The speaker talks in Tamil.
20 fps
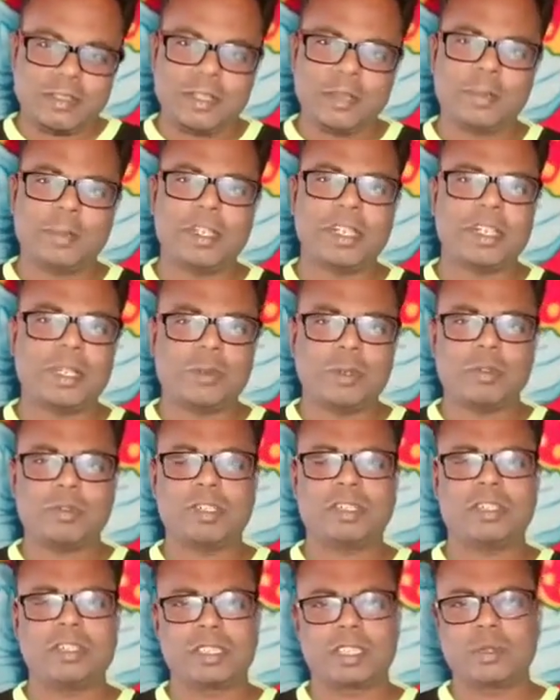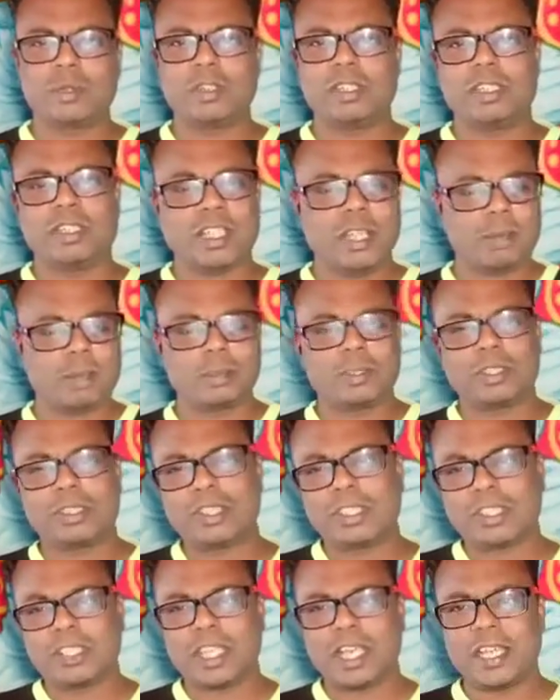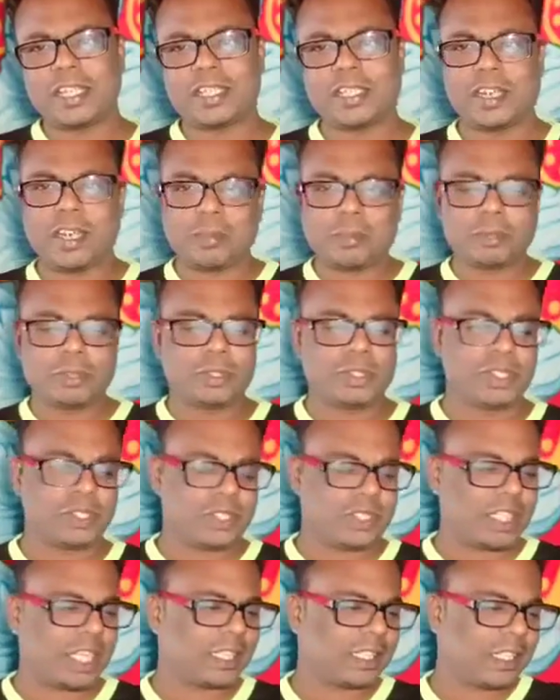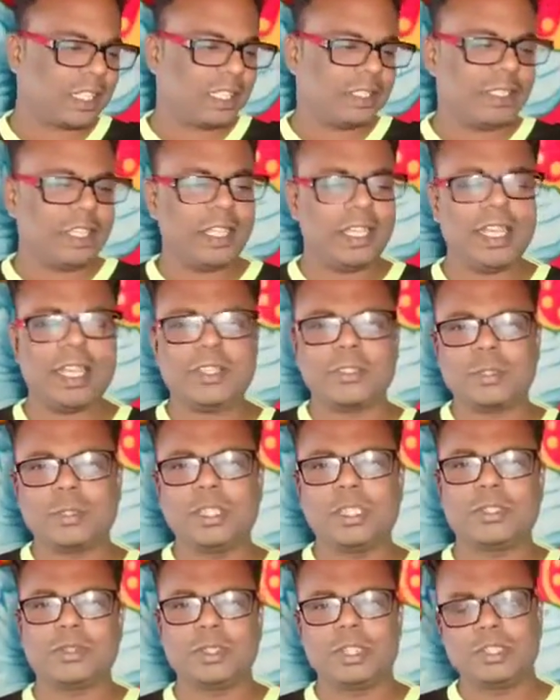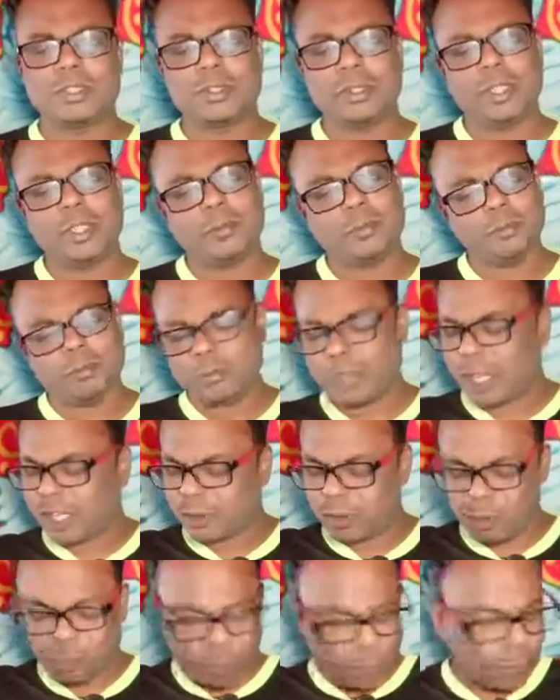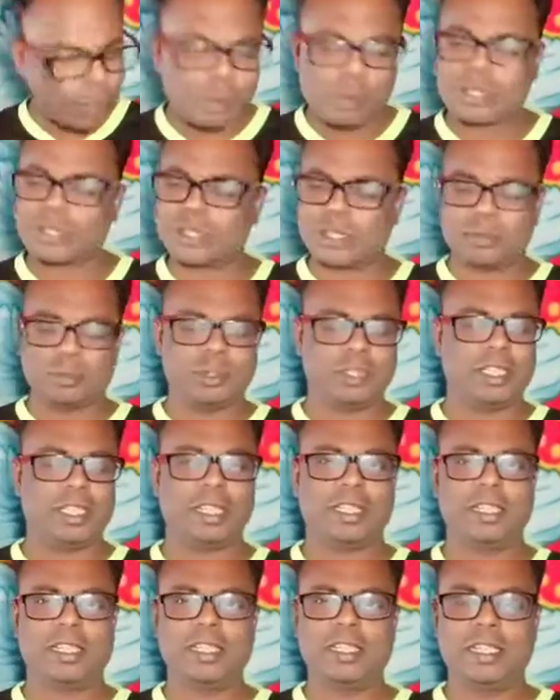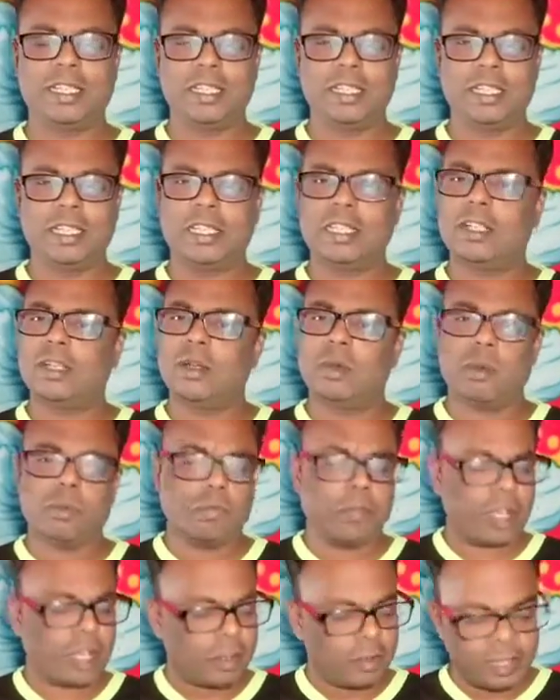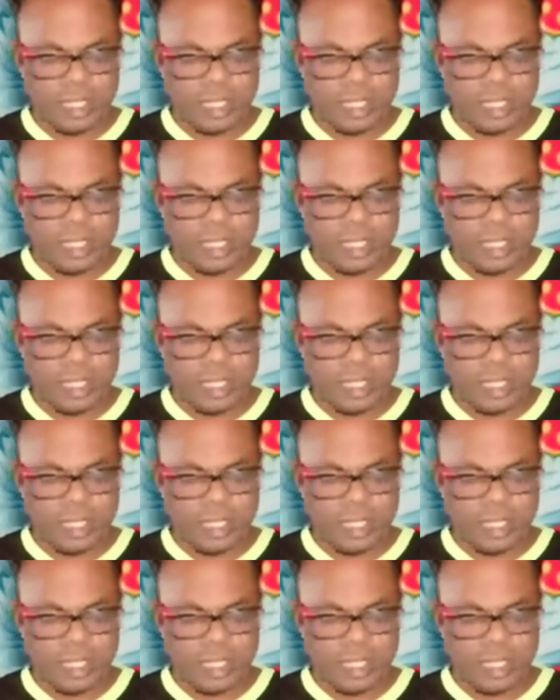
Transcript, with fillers: இப்படி இருக்க ஒருவன் கிறிஸ்துவர்கள் இருந்தால் புது சிருஷ்டியாக இருக்கிறான் புது சிருஷ்டியாக இருக்கிறான் அதே சொல்லி சொல்லி சொல்லி வேற ஒரு வசனமும் இல்லை வேற